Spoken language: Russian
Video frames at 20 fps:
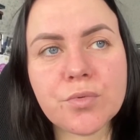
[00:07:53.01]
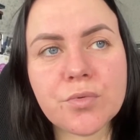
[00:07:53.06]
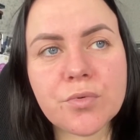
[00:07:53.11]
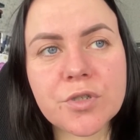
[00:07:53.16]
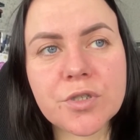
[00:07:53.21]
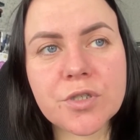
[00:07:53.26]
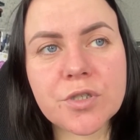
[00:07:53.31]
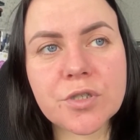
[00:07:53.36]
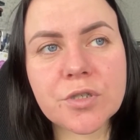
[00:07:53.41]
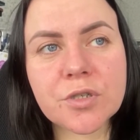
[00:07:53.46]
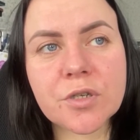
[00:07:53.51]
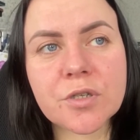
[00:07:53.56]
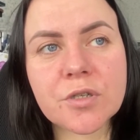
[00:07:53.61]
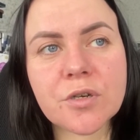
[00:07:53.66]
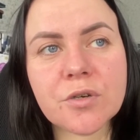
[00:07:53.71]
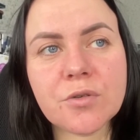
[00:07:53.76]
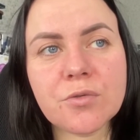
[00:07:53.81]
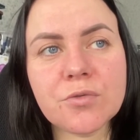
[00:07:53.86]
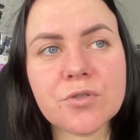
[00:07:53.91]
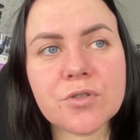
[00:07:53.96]
позже,
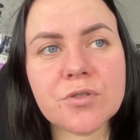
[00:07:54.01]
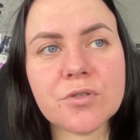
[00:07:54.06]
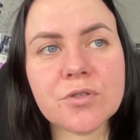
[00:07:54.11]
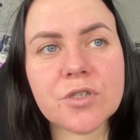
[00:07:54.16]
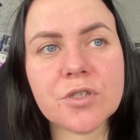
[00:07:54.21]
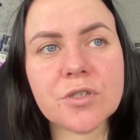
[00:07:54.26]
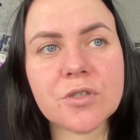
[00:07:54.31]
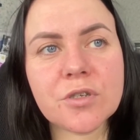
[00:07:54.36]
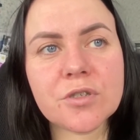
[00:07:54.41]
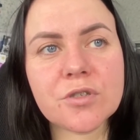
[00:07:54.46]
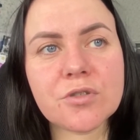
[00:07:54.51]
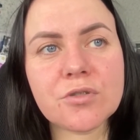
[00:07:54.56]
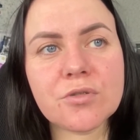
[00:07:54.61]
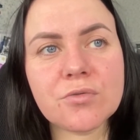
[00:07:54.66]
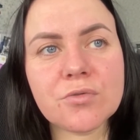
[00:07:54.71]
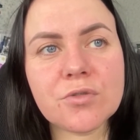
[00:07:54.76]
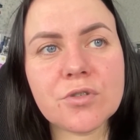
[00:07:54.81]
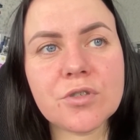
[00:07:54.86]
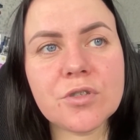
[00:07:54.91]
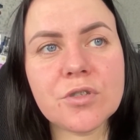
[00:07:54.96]
когда кожа начала
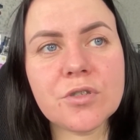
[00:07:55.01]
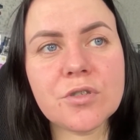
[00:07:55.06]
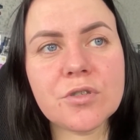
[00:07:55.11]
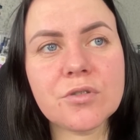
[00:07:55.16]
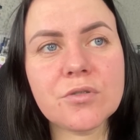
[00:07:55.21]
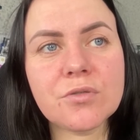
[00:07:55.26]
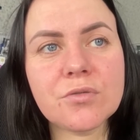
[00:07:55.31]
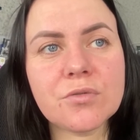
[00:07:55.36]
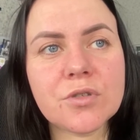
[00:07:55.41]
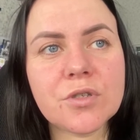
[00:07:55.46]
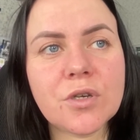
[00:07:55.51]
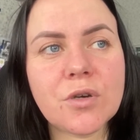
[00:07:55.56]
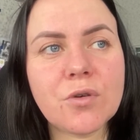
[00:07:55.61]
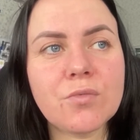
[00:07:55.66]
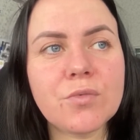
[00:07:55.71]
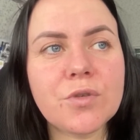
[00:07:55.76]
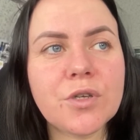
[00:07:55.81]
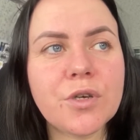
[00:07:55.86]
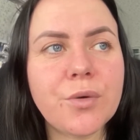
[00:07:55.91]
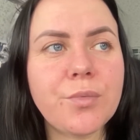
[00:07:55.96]
шелушиться, друзья,
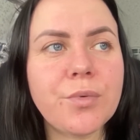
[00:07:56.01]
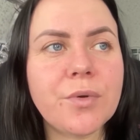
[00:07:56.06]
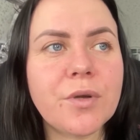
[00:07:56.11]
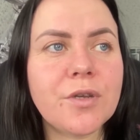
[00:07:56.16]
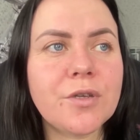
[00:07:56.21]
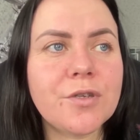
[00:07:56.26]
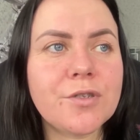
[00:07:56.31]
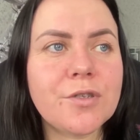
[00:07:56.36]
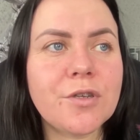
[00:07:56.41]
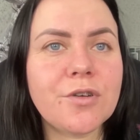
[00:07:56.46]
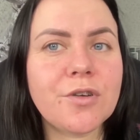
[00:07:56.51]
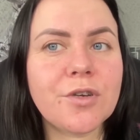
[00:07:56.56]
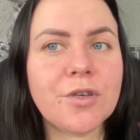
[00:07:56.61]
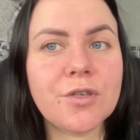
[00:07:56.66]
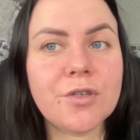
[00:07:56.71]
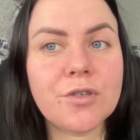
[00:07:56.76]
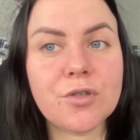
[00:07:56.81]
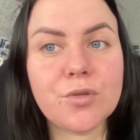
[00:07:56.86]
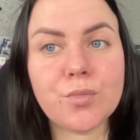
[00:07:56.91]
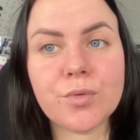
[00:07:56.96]
у меня полезли
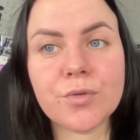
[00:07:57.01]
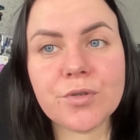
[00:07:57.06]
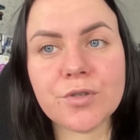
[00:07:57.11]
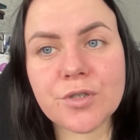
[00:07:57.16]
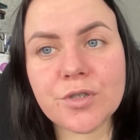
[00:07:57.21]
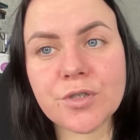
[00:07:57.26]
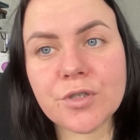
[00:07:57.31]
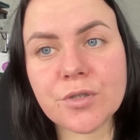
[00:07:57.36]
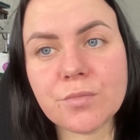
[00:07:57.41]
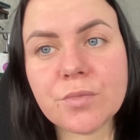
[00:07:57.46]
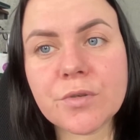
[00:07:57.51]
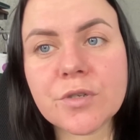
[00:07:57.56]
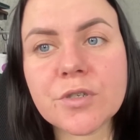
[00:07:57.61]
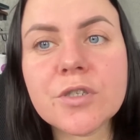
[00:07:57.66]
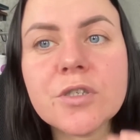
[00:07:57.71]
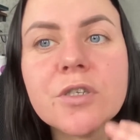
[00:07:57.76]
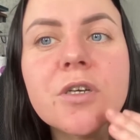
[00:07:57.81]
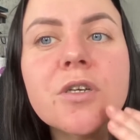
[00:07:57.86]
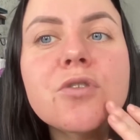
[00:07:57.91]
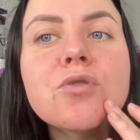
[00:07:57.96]
какие-то прыщи.
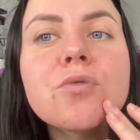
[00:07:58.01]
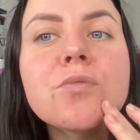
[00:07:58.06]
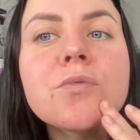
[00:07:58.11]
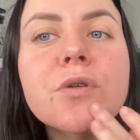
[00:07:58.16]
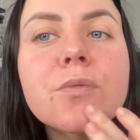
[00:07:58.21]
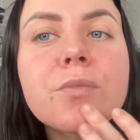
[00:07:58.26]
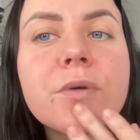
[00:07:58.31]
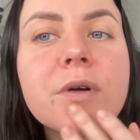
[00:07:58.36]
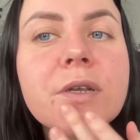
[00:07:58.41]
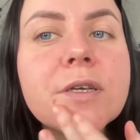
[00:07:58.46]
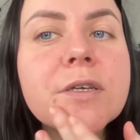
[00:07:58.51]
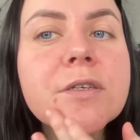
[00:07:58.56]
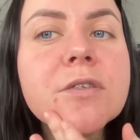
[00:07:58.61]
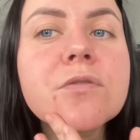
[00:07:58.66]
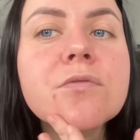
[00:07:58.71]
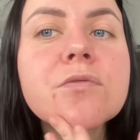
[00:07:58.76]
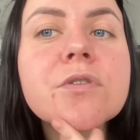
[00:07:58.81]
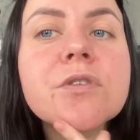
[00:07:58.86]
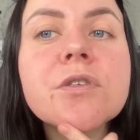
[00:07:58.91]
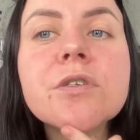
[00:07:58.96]
Прыщи они у меня
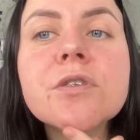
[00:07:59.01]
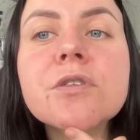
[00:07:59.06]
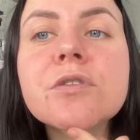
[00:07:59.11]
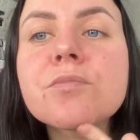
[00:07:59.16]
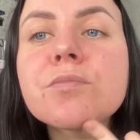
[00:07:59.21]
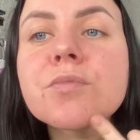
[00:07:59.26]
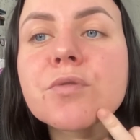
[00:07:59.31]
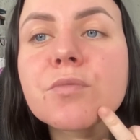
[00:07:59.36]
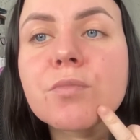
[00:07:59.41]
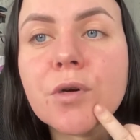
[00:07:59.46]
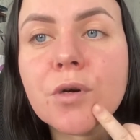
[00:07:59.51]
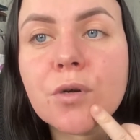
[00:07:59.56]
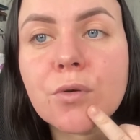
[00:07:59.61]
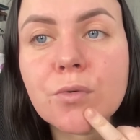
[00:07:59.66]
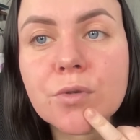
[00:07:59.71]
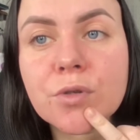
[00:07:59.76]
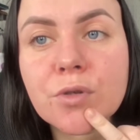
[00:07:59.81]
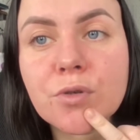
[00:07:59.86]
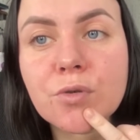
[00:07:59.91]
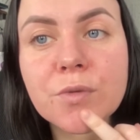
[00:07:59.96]
полезли вот здесь на
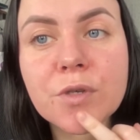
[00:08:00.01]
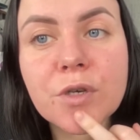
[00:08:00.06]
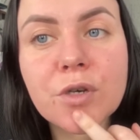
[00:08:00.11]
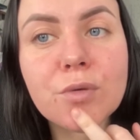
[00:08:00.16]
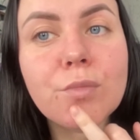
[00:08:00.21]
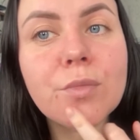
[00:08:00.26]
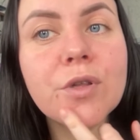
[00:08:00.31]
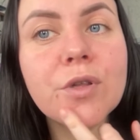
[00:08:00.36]
подбородке. У меня их